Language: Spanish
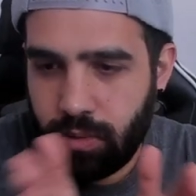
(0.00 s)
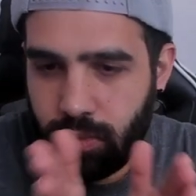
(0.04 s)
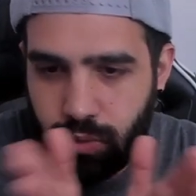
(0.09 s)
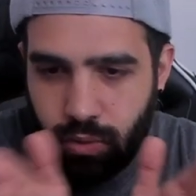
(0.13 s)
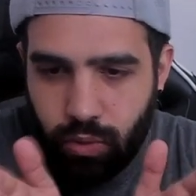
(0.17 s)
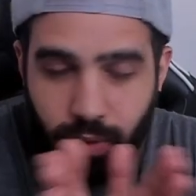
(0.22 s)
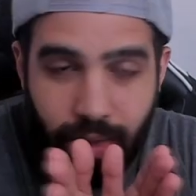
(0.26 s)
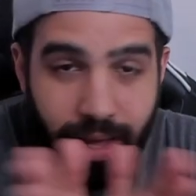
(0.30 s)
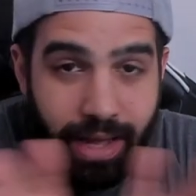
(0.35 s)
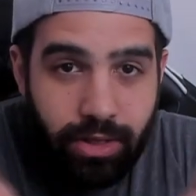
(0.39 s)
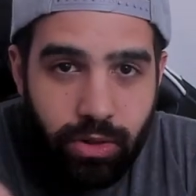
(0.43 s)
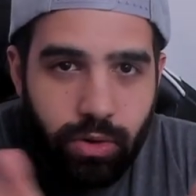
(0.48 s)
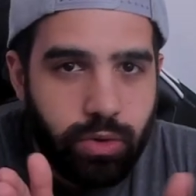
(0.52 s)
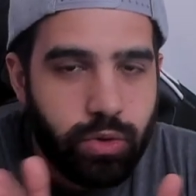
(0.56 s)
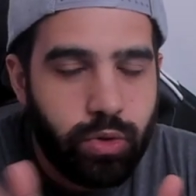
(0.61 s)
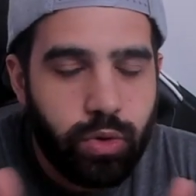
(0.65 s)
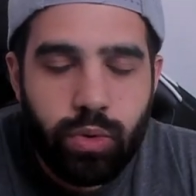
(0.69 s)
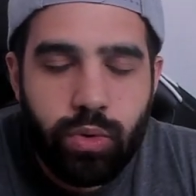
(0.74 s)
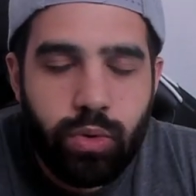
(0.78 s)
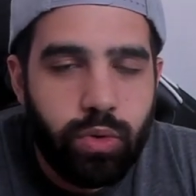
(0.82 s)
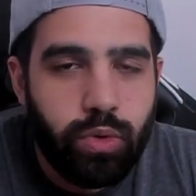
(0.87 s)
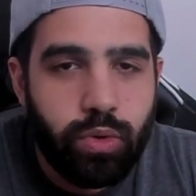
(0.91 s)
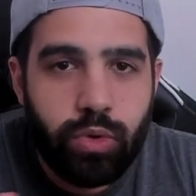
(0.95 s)
tu dato,
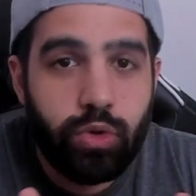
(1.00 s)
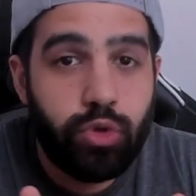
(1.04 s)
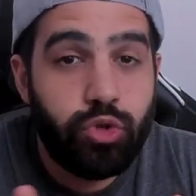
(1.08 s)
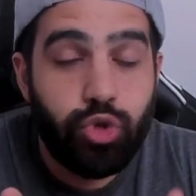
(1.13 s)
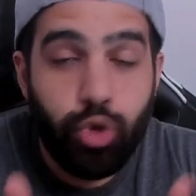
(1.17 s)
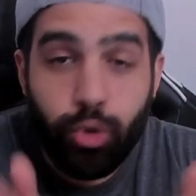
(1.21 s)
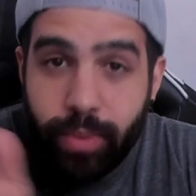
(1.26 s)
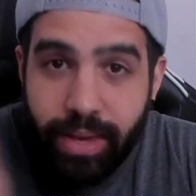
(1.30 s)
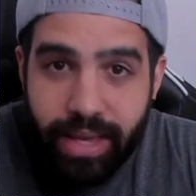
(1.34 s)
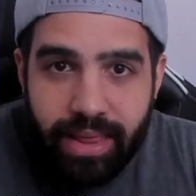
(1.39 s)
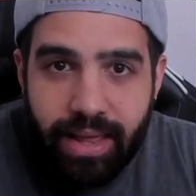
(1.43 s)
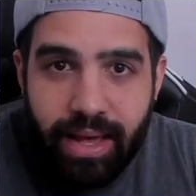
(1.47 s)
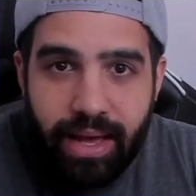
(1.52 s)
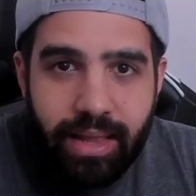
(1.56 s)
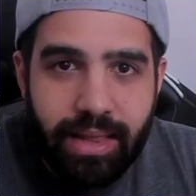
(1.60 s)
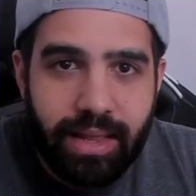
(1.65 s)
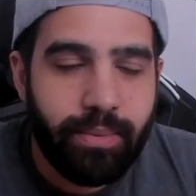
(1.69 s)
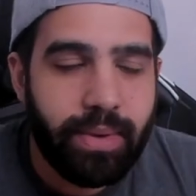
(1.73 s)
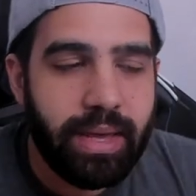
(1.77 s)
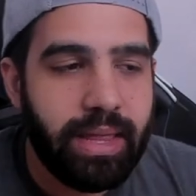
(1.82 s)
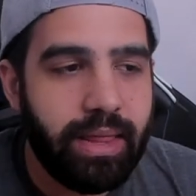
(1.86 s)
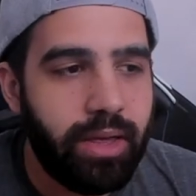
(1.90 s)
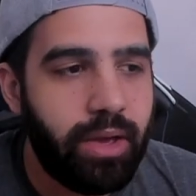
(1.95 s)
tu, tu subida
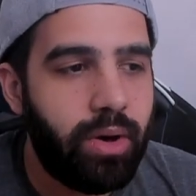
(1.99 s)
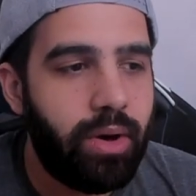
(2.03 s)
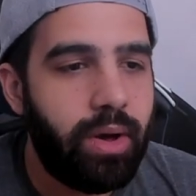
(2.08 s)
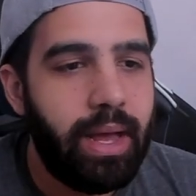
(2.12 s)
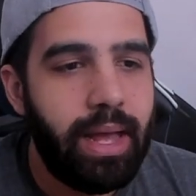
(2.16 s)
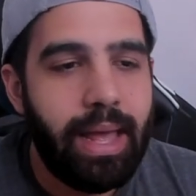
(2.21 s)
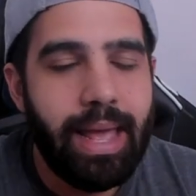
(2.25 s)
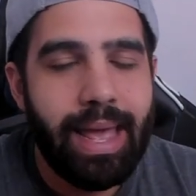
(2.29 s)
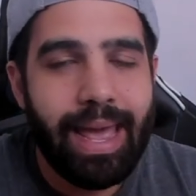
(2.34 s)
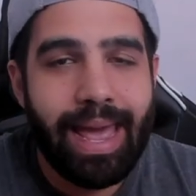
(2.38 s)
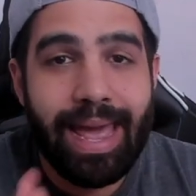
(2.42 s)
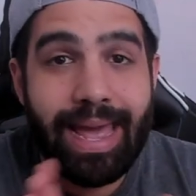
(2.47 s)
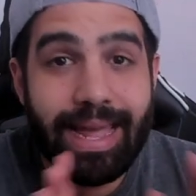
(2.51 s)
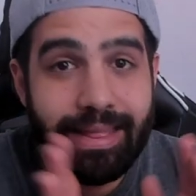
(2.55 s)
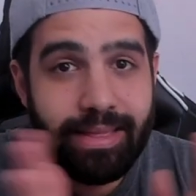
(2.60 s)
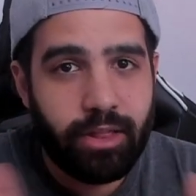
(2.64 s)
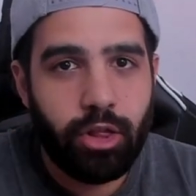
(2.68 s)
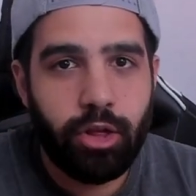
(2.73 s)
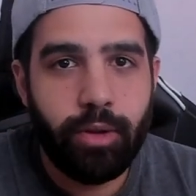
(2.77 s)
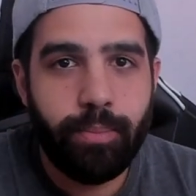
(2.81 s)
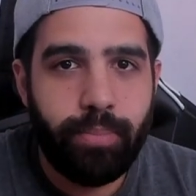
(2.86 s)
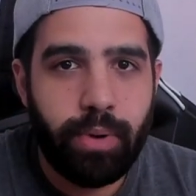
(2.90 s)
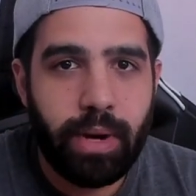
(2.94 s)
de vídeo
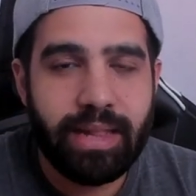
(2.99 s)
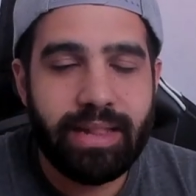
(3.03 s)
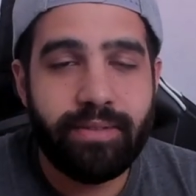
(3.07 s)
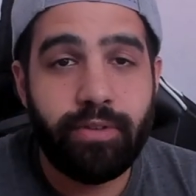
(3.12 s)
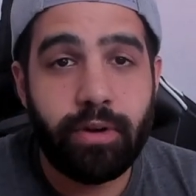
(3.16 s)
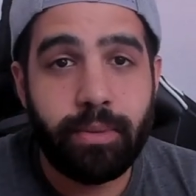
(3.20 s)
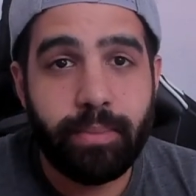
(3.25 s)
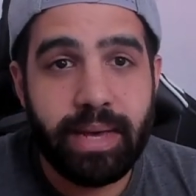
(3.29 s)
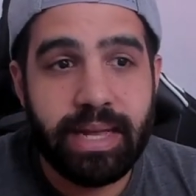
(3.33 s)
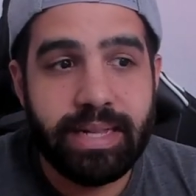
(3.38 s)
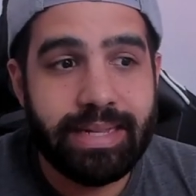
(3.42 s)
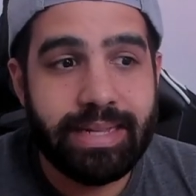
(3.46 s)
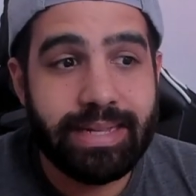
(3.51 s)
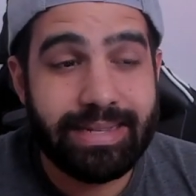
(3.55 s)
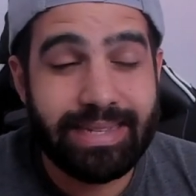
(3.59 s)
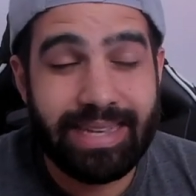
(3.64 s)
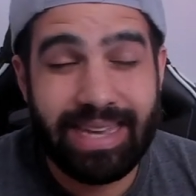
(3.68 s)
entre dos plataformas distintas.